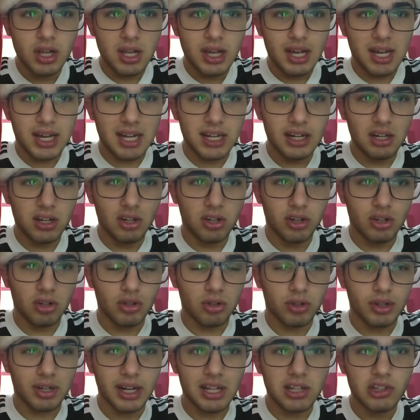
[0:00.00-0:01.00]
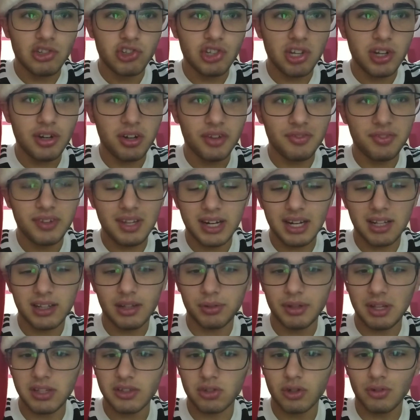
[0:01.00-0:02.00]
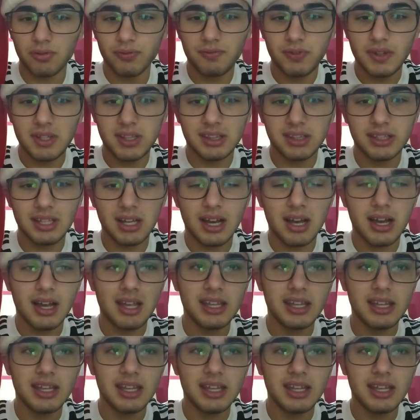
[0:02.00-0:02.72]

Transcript: Allora, il Genoa viene da una sconfitta